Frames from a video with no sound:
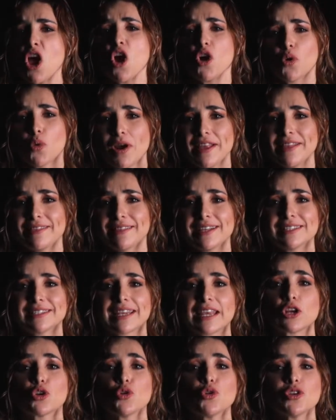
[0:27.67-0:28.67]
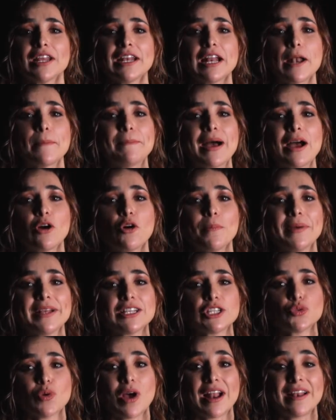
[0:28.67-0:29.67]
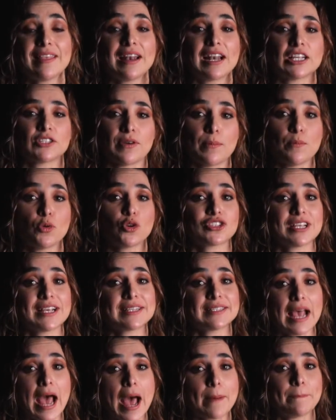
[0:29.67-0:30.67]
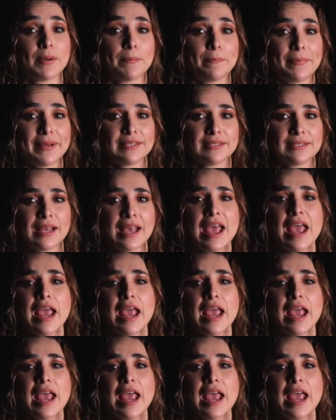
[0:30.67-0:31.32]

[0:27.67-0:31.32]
Cuentas que incluyen el pago mensual de las famosas APPs,